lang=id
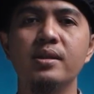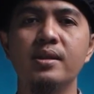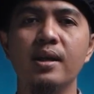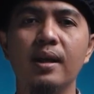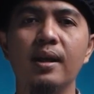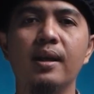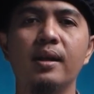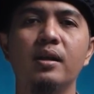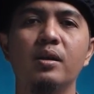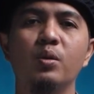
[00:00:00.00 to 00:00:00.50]

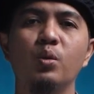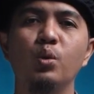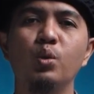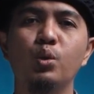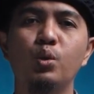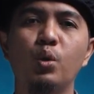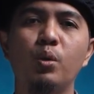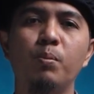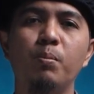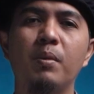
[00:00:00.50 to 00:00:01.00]
jalan
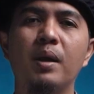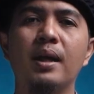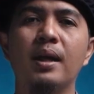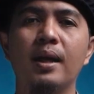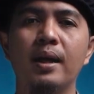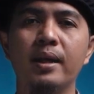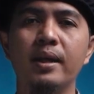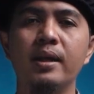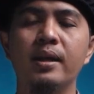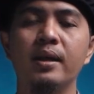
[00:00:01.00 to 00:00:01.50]
untuk
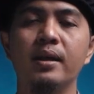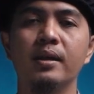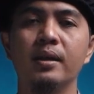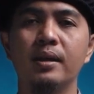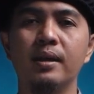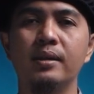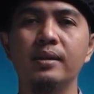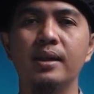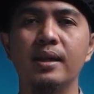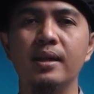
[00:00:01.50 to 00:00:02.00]
meraih
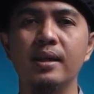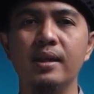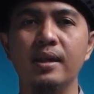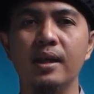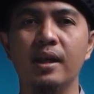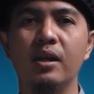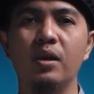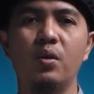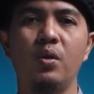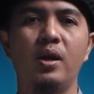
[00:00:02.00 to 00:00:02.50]

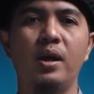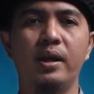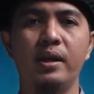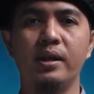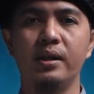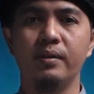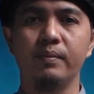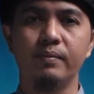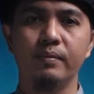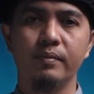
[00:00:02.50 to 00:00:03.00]
ketinggian rohani.